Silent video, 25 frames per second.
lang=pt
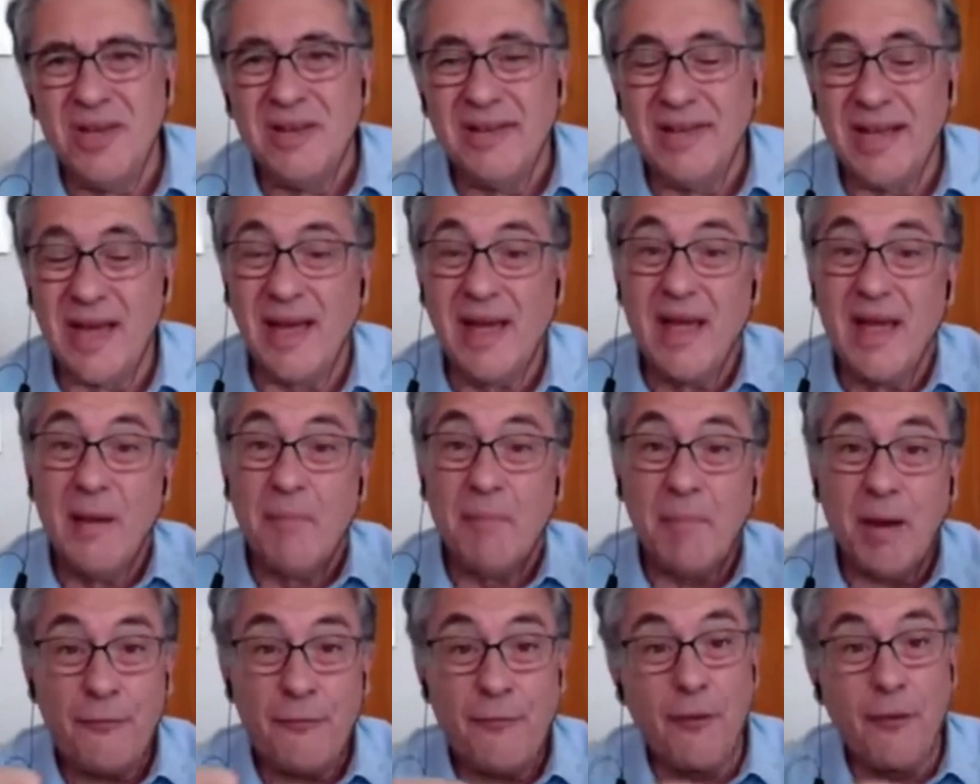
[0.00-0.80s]
Né?
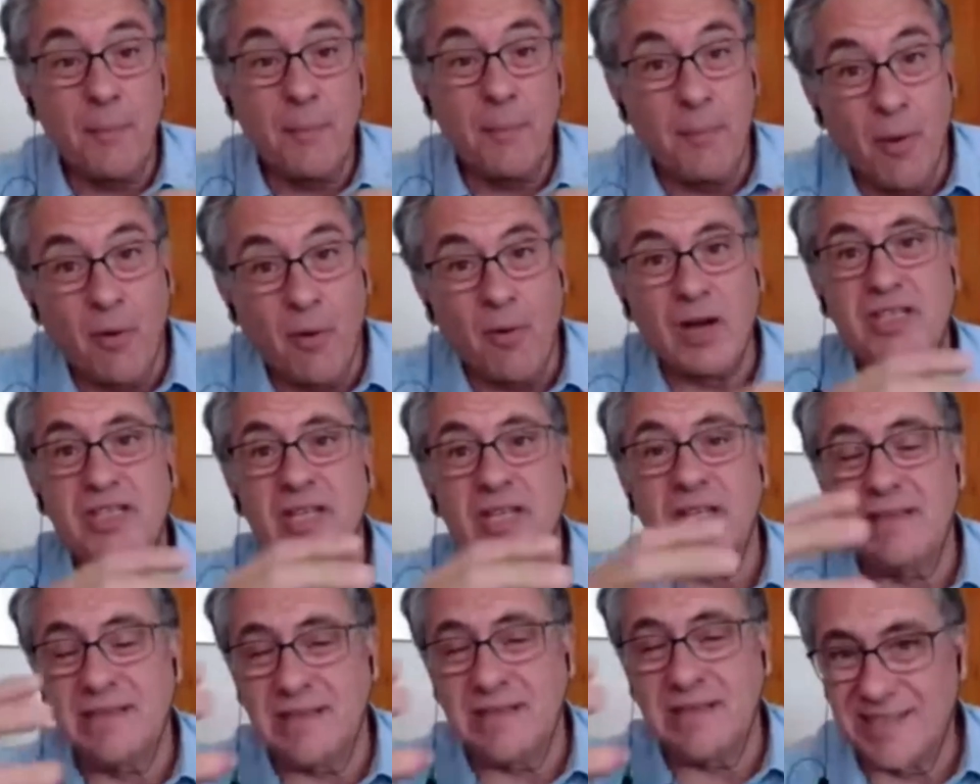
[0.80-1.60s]
Mas foi bom a
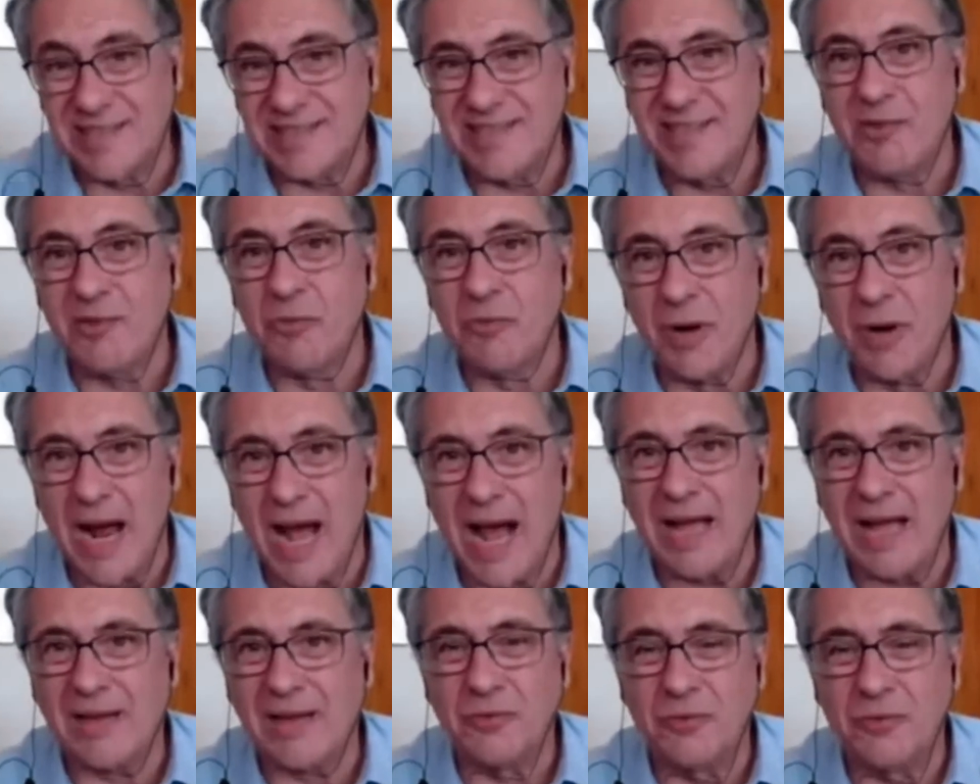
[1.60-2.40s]
gente ter
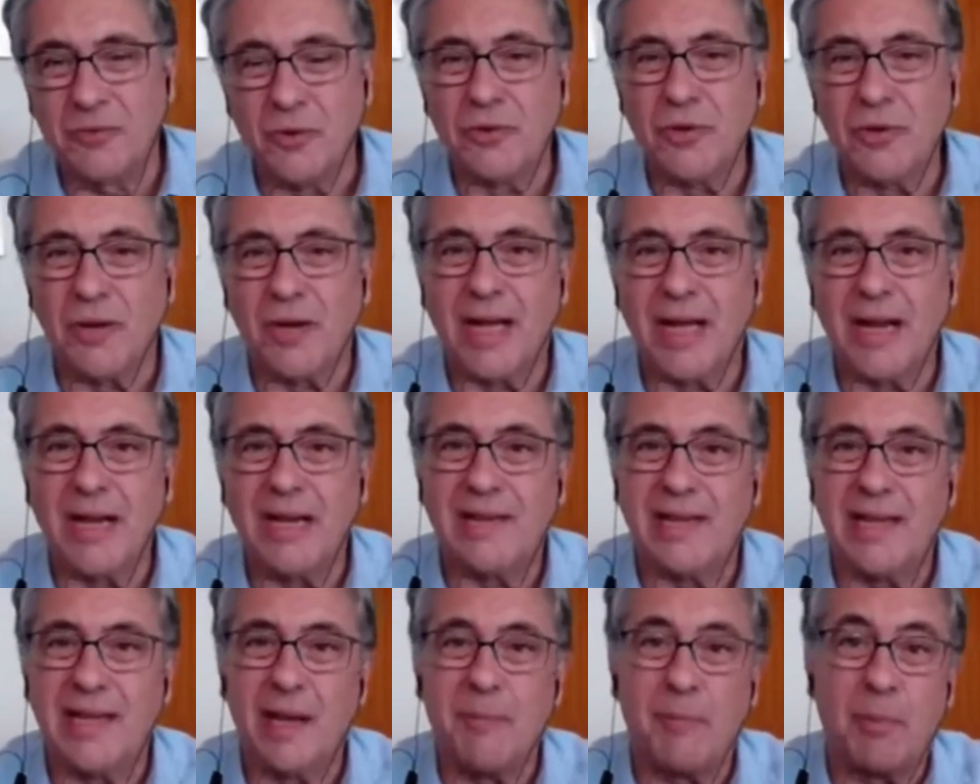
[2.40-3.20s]
segurado todo
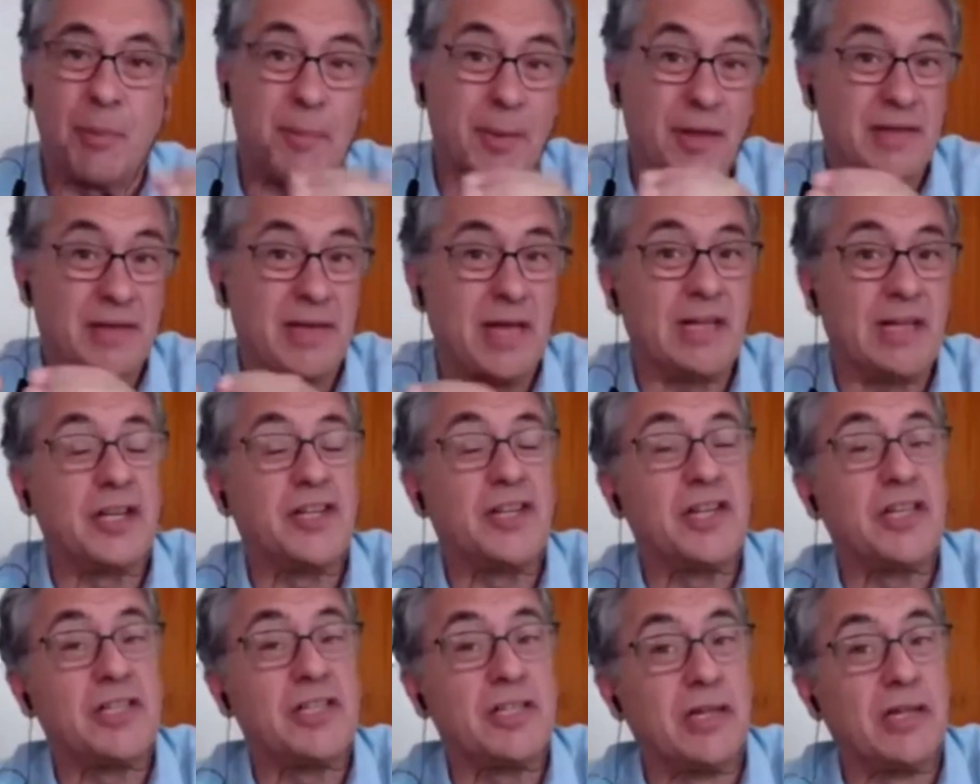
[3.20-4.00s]
aquele tempo, apesar da
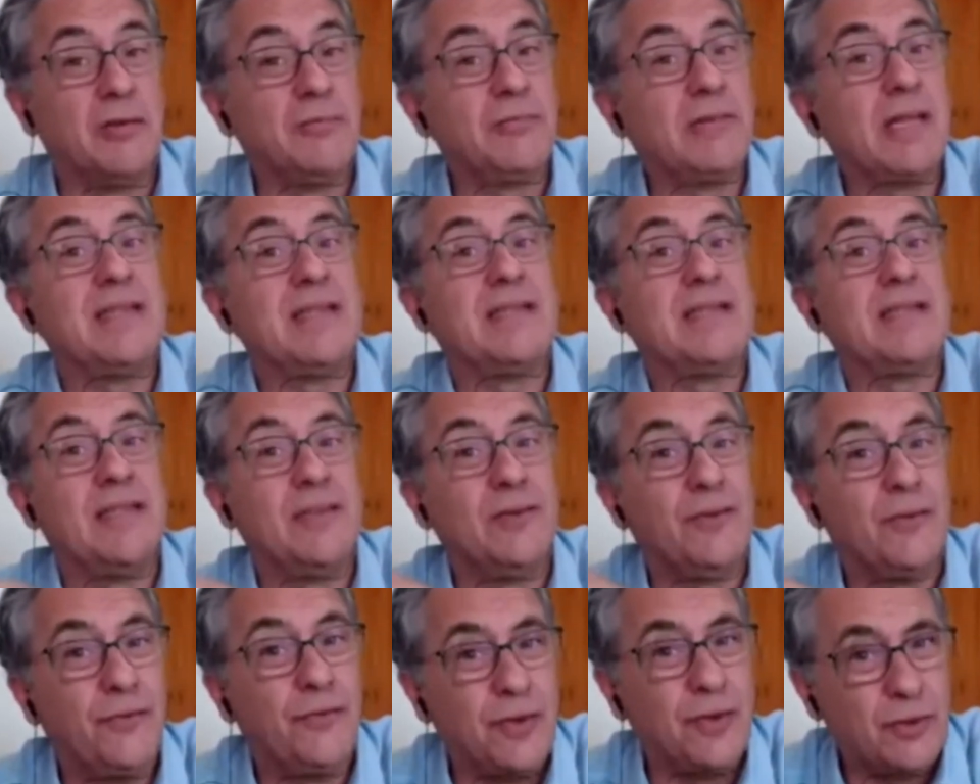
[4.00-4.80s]
gente não ter
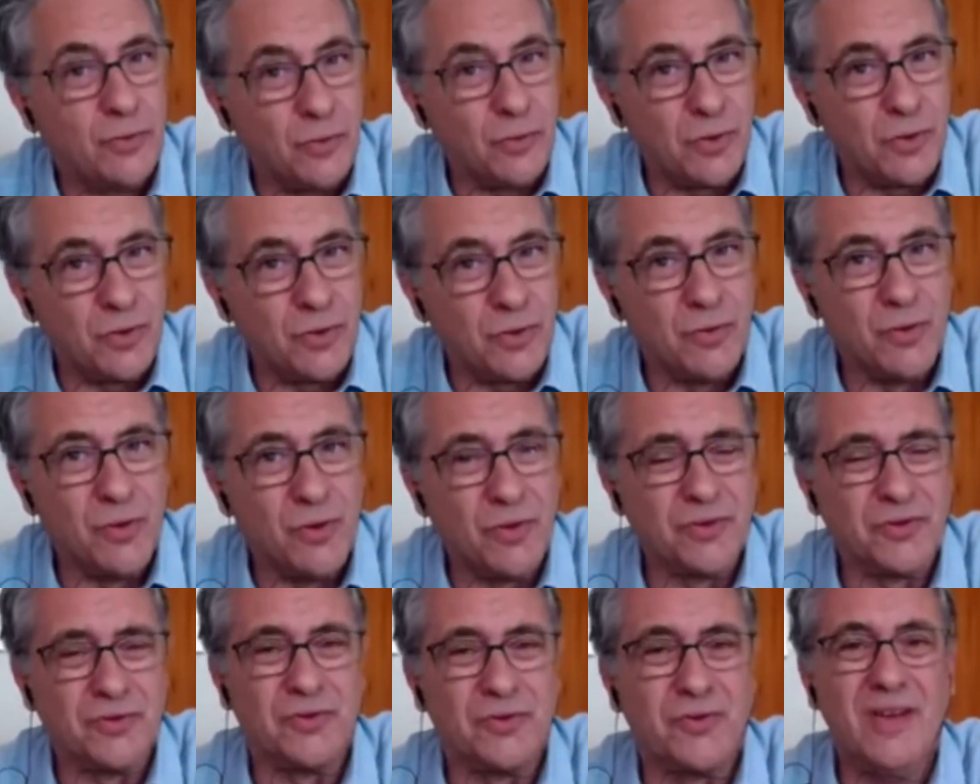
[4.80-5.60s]
sido
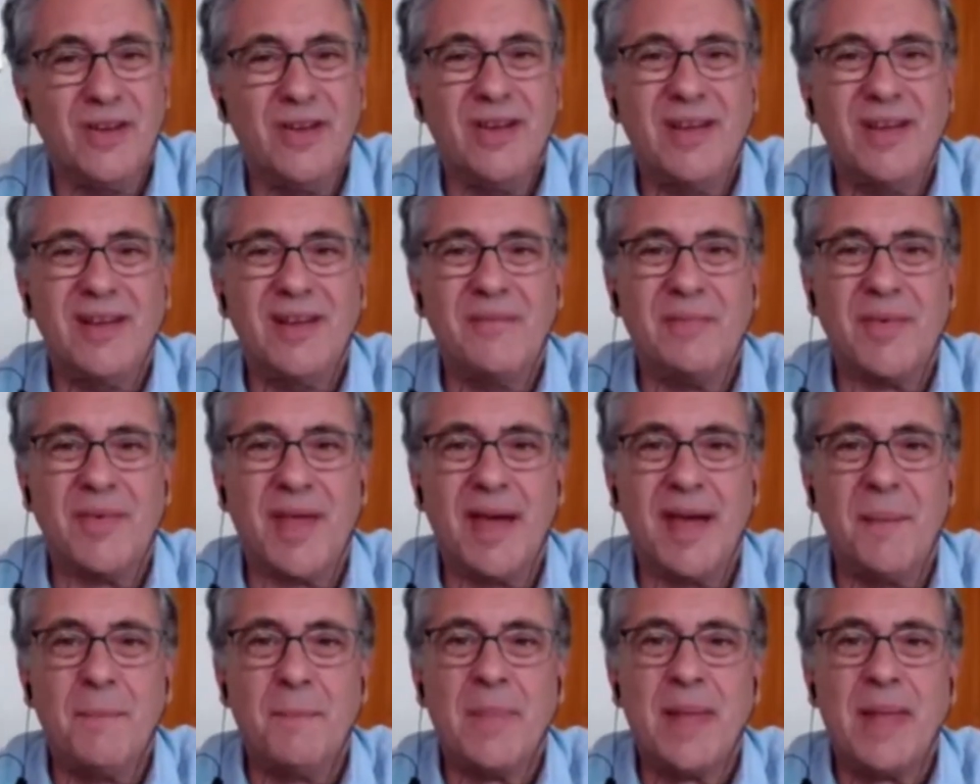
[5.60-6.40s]
vitorioso,
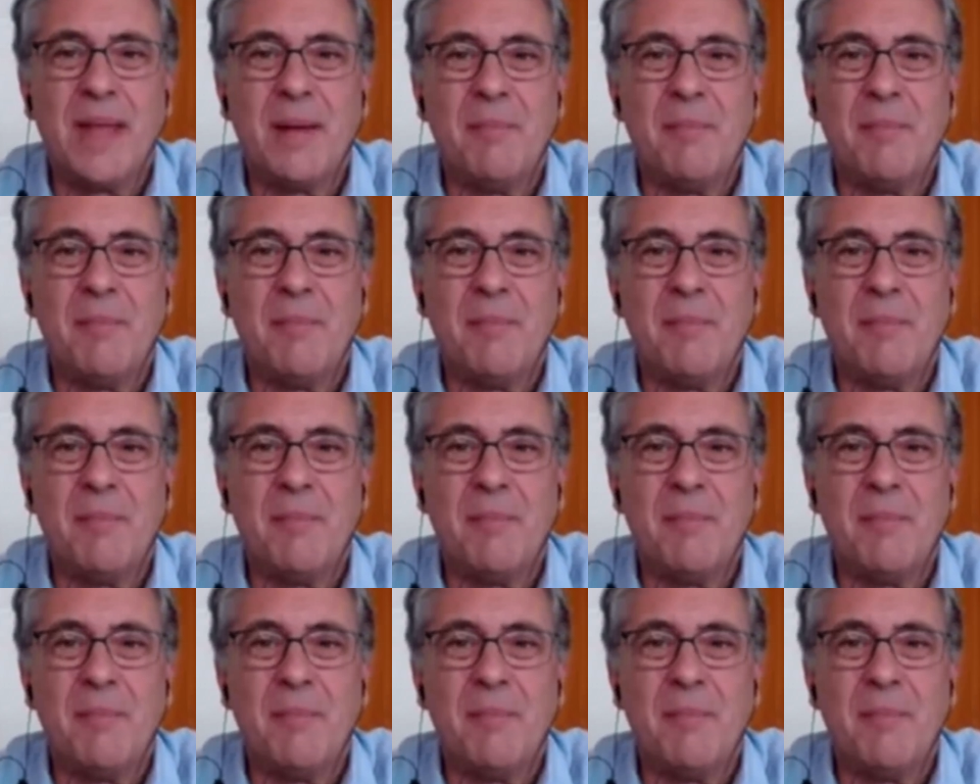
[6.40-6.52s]
né?